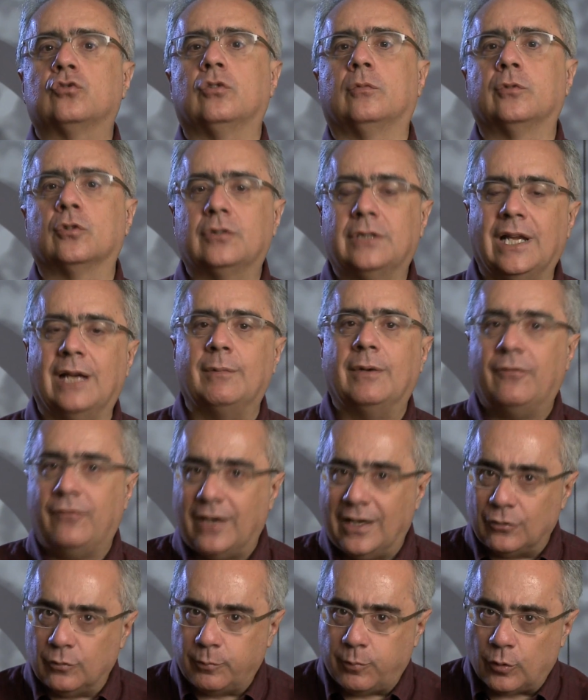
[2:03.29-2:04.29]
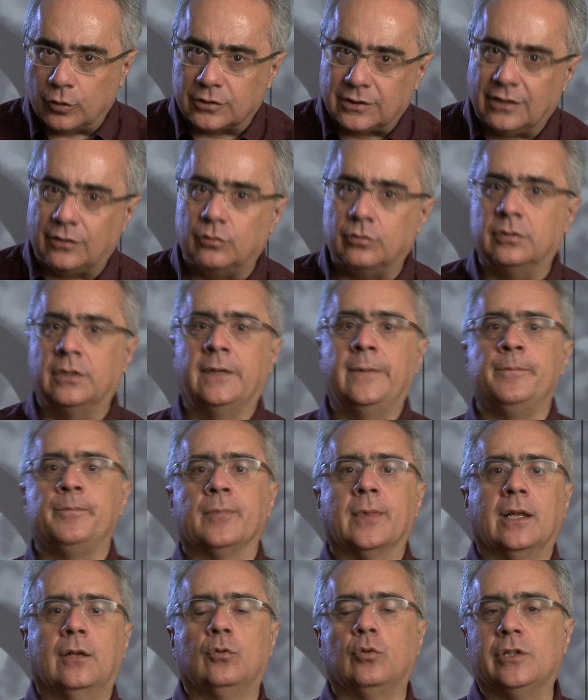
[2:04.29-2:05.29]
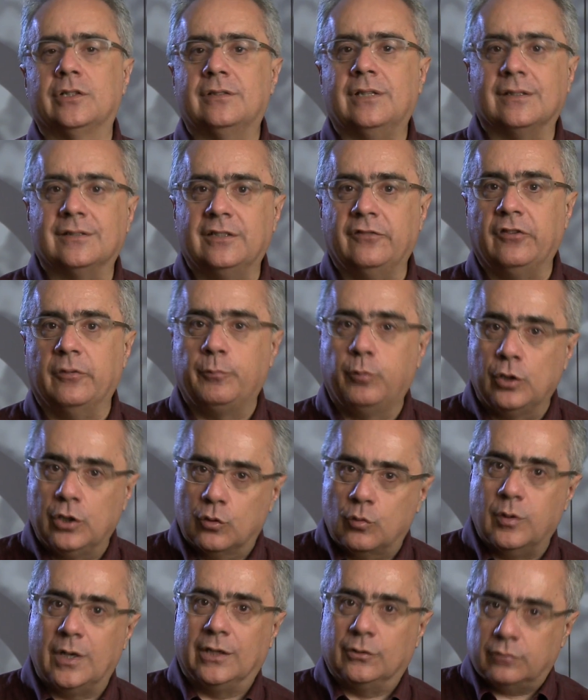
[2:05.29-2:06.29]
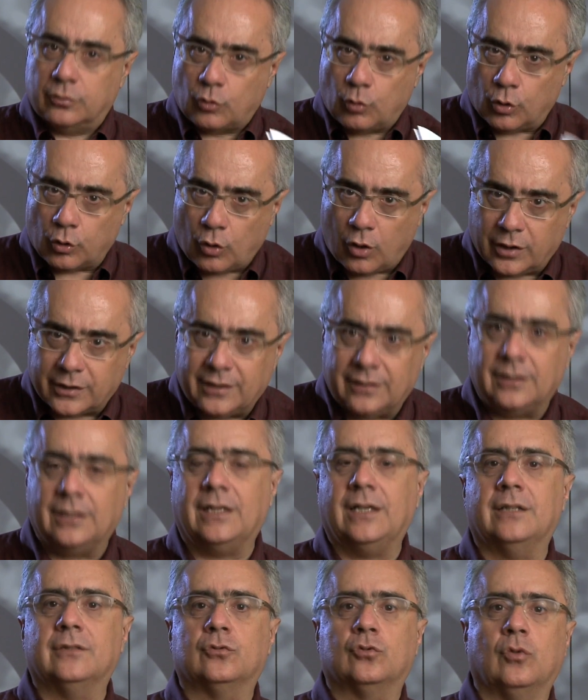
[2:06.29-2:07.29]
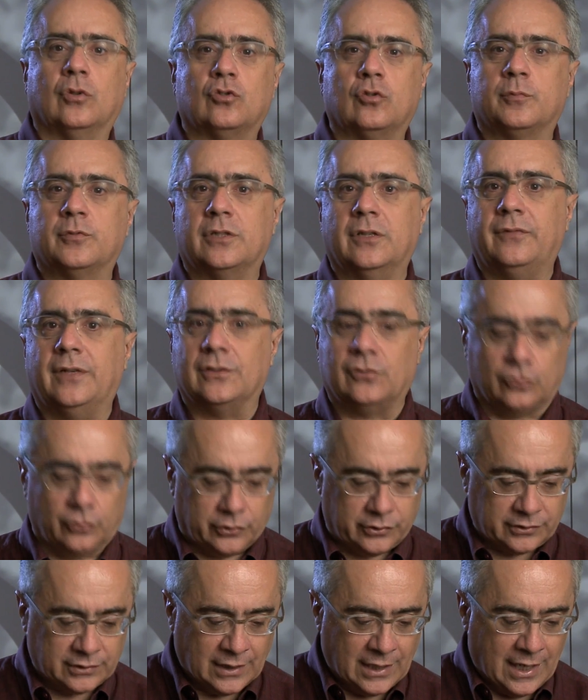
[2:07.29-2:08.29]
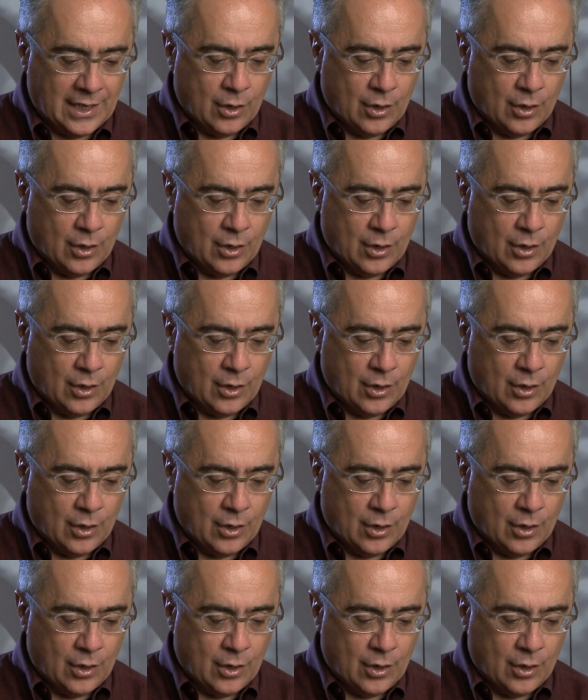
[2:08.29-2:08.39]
sobre o tema, vá no portal Luiz Nassif, por enquanto, coloque lá suas observações.